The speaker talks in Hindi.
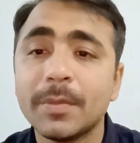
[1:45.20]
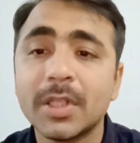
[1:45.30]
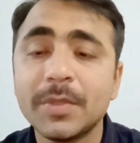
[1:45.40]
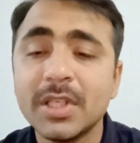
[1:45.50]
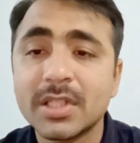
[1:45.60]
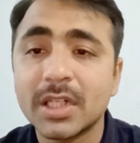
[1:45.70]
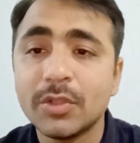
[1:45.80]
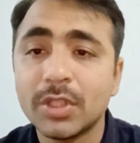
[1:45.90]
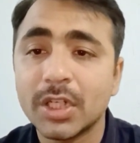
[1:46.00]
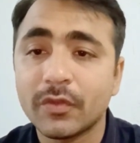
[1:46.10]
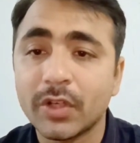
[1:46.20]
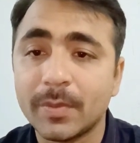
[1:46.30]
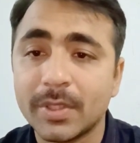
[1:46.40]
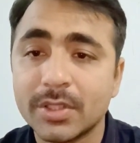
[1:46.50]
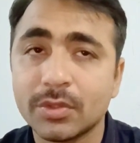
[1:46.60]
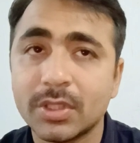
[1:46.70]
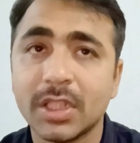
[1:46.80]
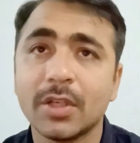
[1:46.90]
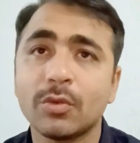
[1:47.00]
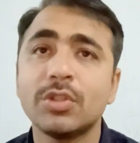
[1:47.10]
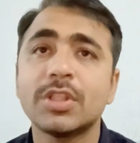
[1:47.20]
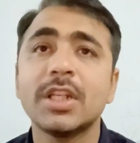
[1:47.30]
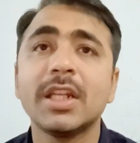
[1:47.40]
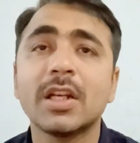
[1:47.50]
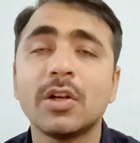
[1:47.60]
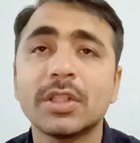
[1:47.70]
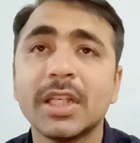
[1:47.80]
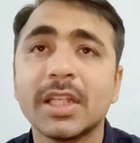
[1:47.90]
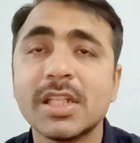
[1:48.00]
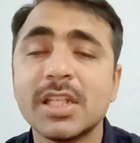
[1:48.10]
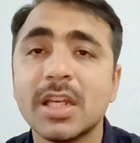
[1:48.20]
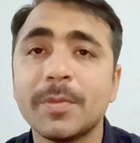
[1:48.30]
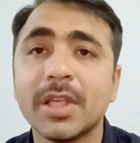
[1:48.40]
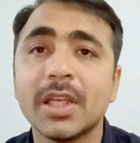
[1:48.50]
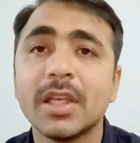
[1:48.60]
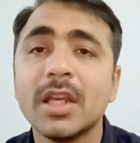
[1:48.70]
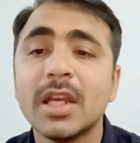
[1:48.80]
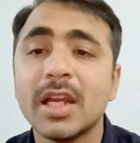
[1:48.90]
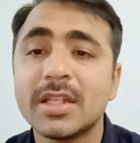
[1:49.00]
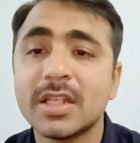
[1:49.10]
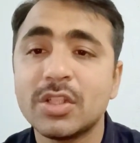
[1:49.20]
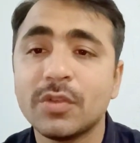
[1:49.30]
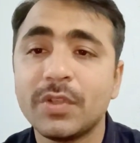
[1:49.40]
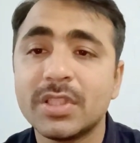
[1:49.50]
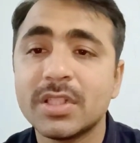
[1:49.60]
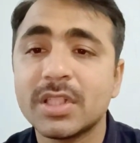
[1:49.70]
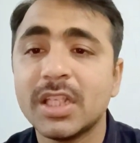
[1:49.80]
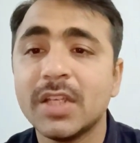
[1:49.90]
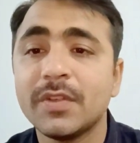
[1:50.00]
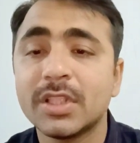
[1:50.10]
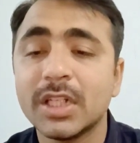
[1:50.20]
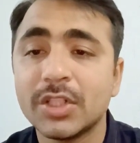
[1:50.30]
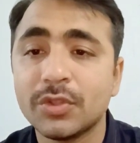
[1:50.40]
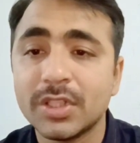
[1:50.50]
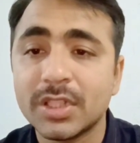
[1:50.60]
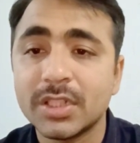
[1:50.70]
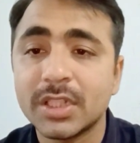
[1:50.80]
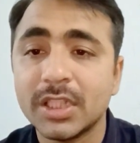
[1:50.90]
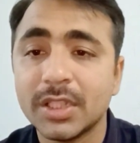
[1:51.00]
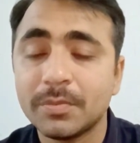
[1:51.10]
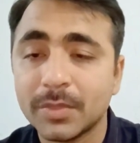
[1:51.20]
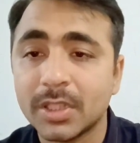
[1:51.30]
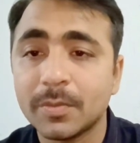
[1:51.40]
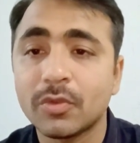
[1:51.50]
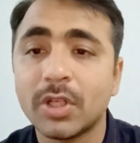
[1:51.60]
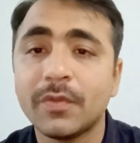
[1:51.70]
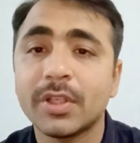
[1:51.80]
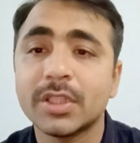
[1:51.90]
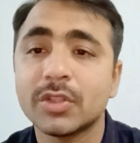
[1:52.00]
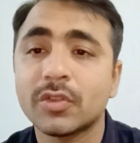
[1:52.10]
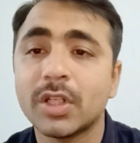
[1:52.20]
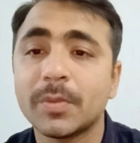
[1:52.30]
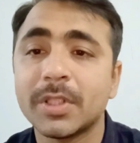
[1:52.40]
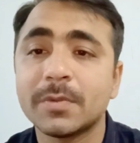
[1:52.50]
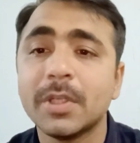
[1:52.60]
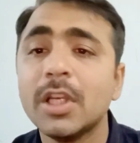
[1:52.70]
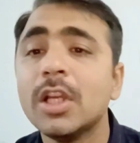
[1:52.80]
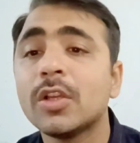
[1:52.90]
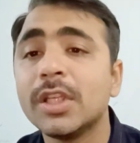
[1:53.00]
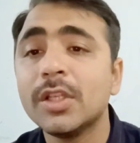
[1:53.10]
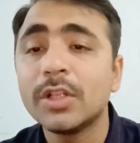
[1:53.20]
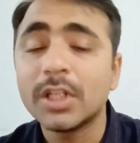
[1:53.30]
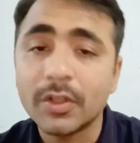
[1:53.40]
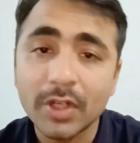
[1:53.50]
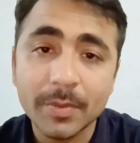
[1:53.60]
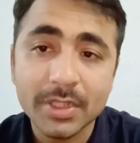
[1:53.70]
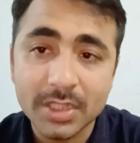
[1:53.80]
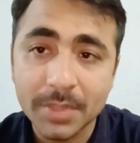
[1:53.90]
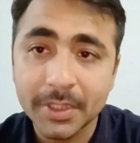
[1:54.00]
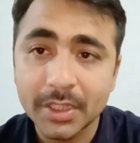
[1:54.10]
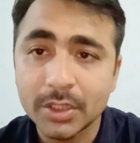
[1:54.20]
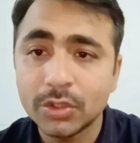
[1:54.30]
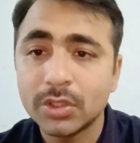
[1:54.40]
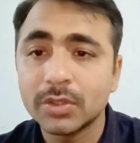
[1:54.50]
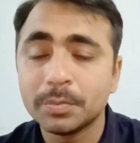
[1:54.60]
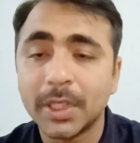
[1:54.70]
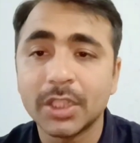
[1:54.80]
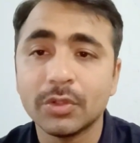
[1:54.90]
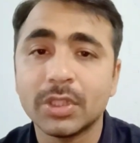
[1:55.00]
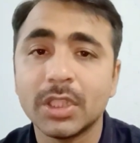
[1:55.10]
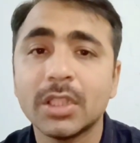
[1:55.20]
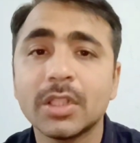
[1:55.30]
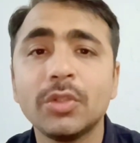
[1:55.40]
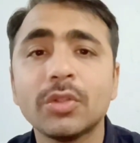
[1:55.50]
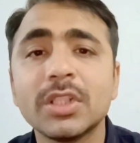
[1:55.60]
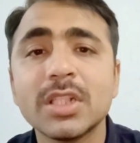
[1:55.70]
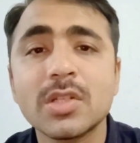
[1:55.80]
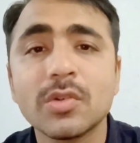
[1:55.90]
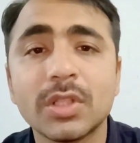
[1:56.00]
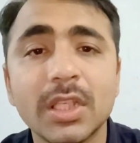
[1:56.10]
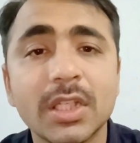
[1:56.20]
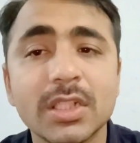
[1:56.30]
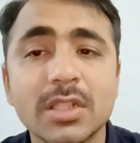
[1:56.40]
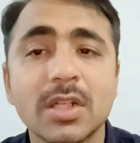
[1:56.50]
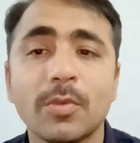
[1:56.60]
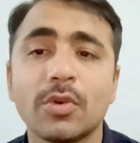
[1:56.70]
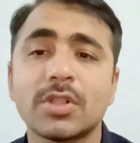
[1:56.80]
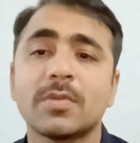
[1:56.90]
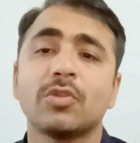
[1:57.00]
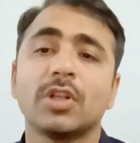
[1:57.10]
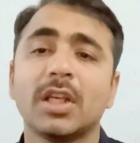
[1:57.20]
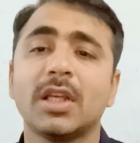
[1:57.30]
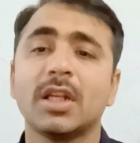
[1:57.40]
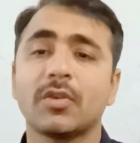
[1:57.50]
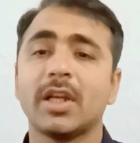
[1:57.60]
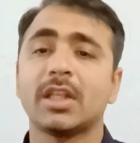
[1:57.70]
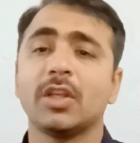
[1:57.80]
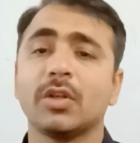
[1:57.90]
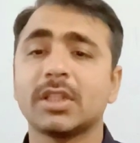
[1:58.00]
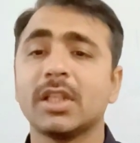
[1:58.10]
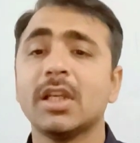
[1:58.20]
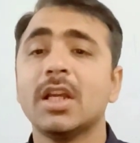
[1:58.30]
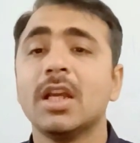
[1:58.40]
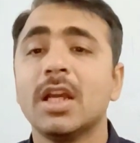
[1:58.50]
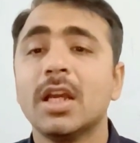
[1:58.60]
मतलब ये सारी उनकी रिक्वायरमेंट्स होती हैं कुछ ने लिखा होता है कि जी हमें एच एस सी ऑफिसर चाहिए विद ग्रेजुएशन चाहिए मतलब क्वालिफिकेशन रिक्वायरमेंट कईयों ने रिक्वायरमेंट्स नहीं मांगी होती मांगी होती कईयों की जस्ट होती है कि जस्ट निबोश उन्होंने रिक्वायर किया होता है